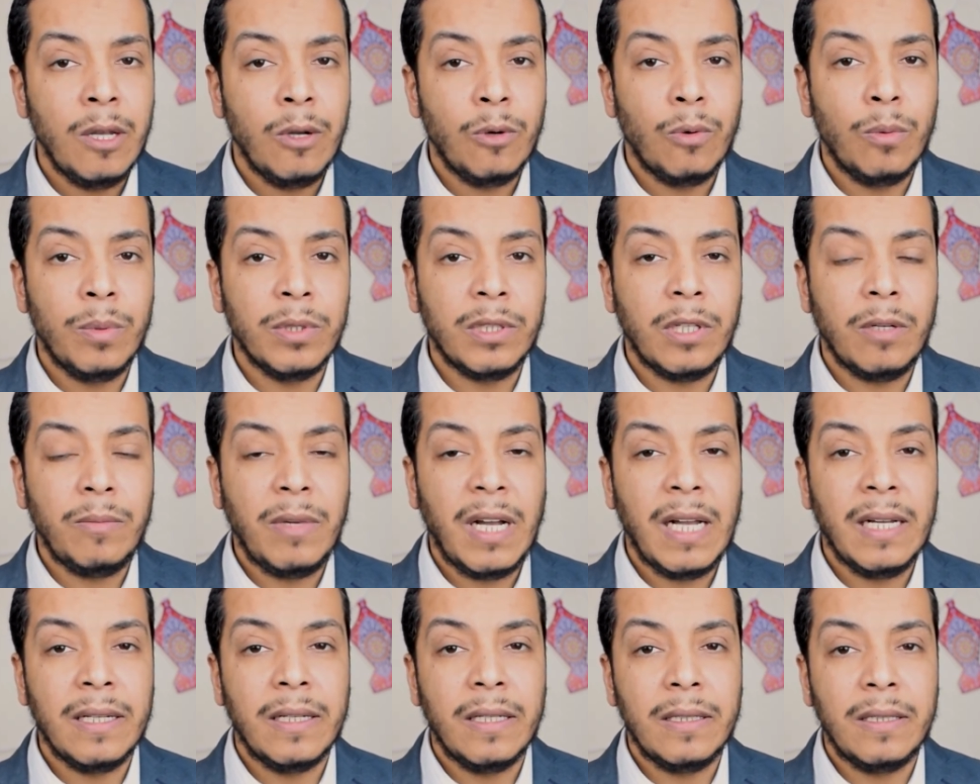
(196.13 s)
وبالطبع
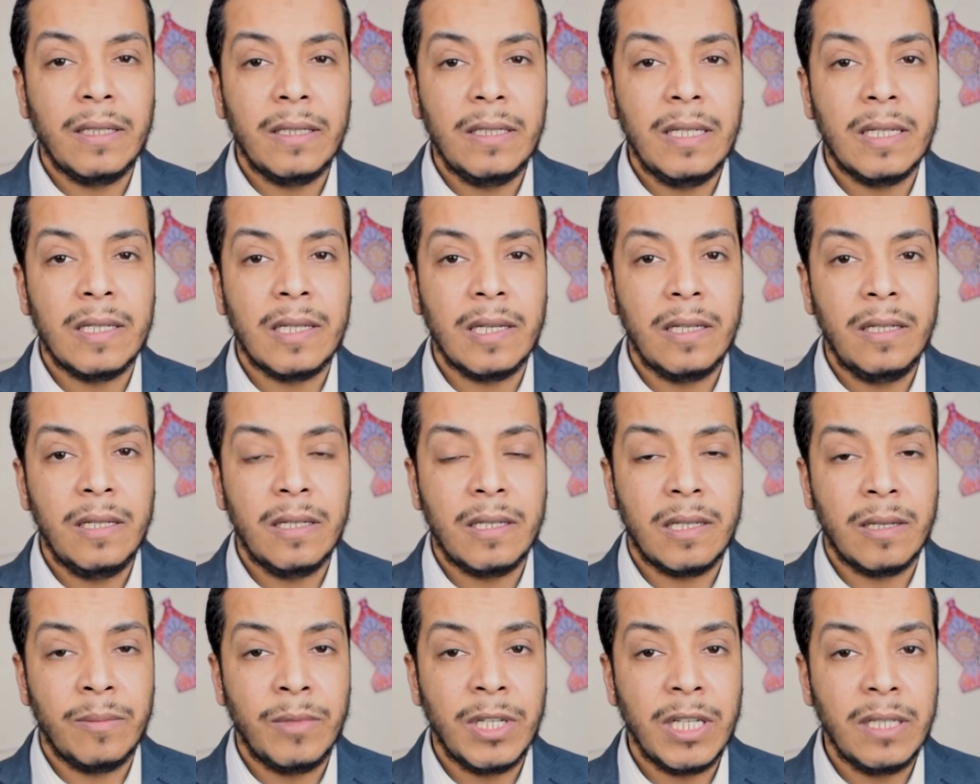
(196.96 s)
حاجات تانية زي
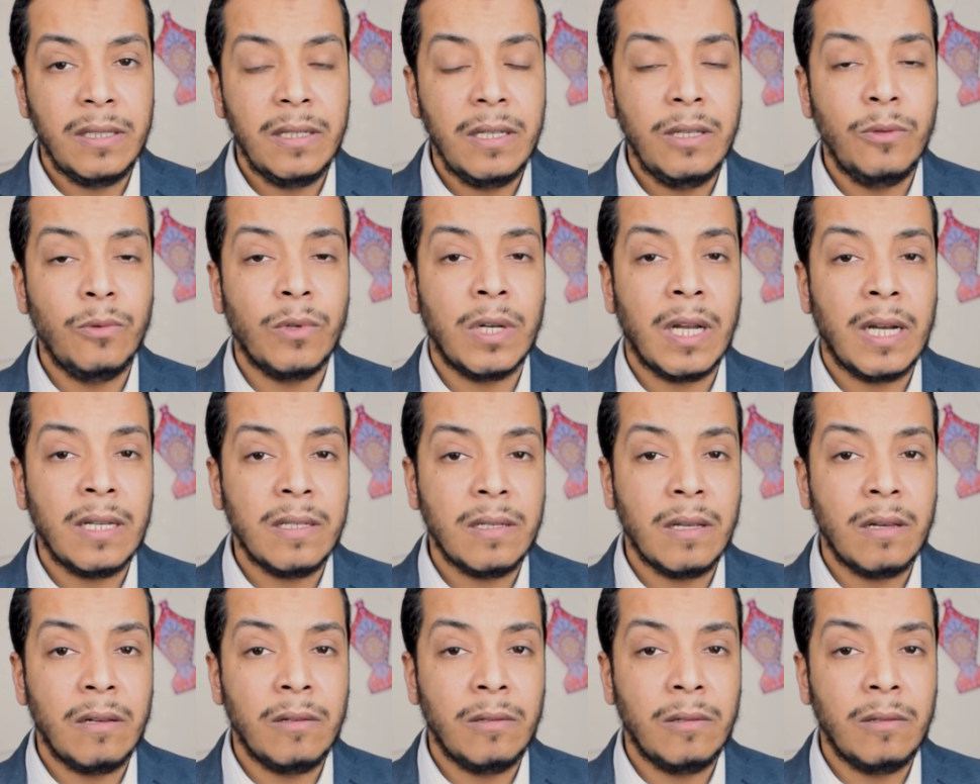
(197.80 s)
الزبادي والعسل